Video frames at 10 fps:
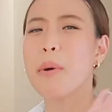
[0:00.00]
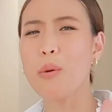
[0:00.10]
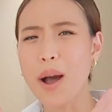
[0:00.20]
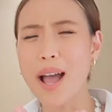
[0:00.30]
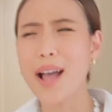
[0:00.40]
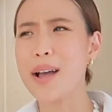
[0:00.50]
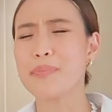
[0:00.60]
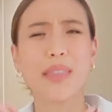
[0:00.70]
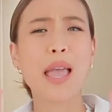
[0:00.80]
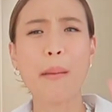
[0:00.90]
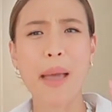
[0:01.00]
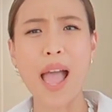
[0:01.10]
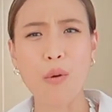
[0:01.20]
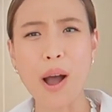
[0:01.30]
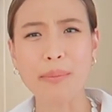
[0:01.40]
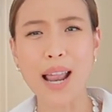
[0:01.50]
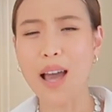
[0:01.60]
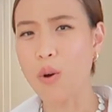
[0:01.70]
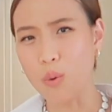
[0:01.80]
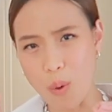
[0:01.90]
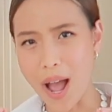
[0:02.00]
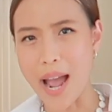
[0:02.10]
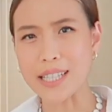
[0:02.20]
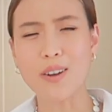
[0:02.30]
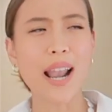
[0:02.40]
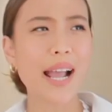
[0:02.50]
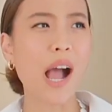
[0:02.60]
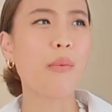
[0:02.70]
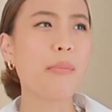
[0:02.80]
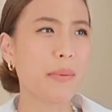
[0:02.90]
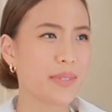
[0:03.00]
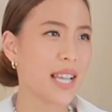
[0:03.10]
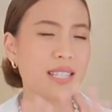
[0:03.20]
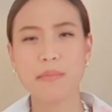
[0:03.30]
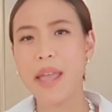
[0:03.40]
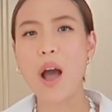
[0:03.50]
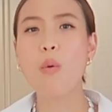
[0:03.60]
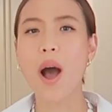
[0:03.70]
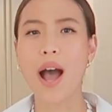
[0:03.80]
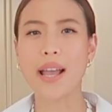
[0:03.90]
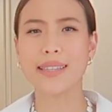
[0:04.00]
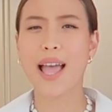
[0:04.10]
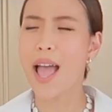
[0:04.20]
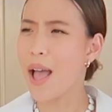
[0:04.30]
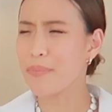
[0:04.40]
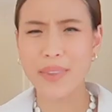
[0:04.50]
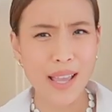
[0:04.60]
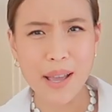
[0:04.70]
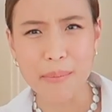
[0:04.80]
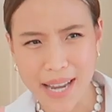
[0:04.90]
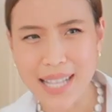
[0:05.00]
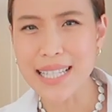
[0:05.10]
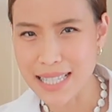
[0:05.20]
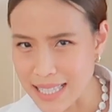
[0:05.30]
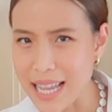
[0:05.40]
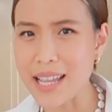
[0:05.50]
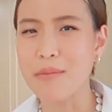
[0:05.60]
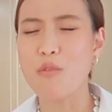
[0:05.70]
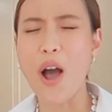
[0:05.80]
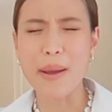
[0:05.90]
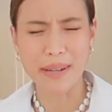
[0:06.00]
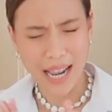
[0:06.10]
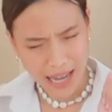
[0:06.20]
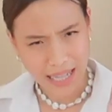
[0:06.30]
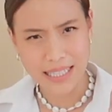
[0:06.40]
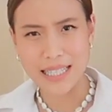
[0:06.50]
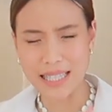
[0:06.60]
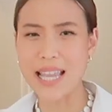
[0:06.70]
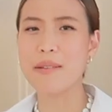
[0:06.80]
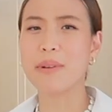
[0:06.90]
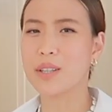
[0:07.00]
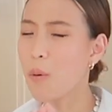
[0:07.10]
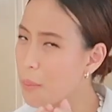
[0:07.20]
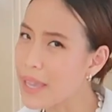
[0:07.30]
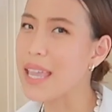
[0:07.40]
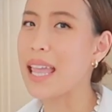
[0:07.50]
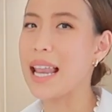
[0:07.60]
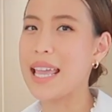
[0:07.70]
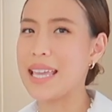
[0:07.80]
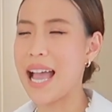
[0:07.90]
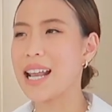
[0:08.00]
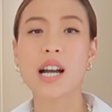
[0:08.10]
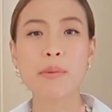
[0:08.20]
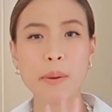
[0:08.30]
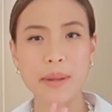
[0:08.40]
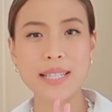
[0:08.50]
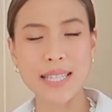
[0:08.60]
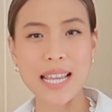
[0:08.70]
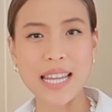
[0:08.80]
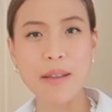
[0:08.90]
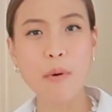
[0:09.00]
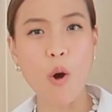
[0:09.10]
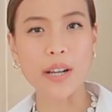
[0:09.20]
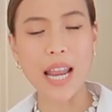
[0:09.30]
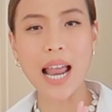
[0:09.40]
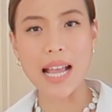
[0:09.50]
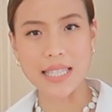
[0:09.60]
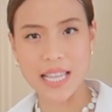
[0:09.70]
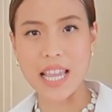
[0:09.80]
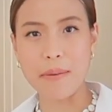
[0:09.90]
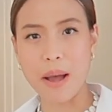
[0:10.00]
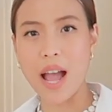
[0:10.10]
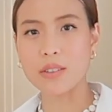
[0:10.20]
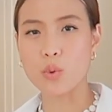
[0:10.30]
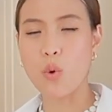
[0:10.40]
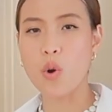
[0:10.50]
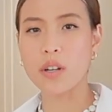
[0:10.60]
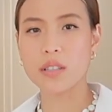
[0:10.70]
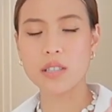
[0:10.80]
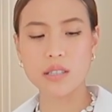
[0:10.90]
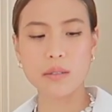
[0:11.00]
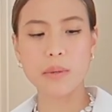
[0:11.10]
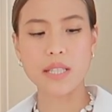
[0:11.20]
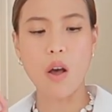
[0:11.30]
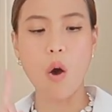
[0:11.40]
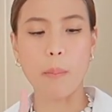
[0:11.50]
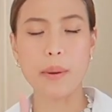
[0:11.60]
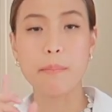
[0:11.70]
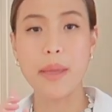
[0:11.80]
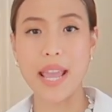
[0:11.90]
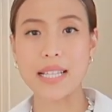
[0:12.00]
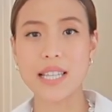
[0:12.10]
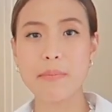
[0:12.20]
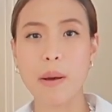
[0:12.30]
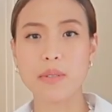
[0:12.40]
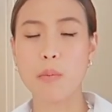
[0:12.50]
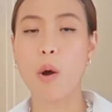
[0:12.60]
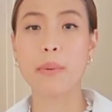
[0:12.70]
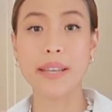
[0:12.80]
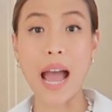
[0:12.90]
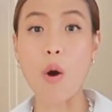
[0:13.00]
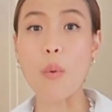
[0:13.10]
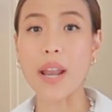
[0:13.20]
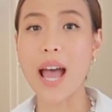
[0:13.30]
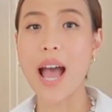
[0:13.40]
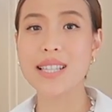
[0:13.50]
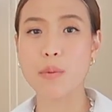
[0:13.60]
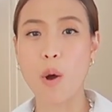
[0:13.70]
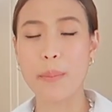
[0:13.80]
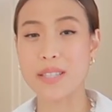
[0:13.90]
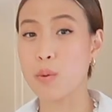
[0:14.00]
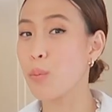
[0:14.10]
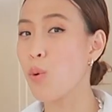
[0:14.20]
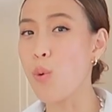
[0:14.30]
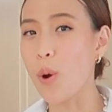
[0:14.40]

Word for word: เพราะว่าแพ้ความน่ารักของหวายตอนแรกกะว่าแบบฉันจะไม่เอาหวายแต่ไม่ได้จริงๆ หวานมันน่ารักจริง ๆ มันต้องมีอะไรอย่างเงี้ย คือมันเป็นสีที่มองได้หลายสีมาก ทุกคน คือมันจะออกเป็นเบจที่แบบจะมองเป็นเทา ก็ได้ จะมองเป็นชมพู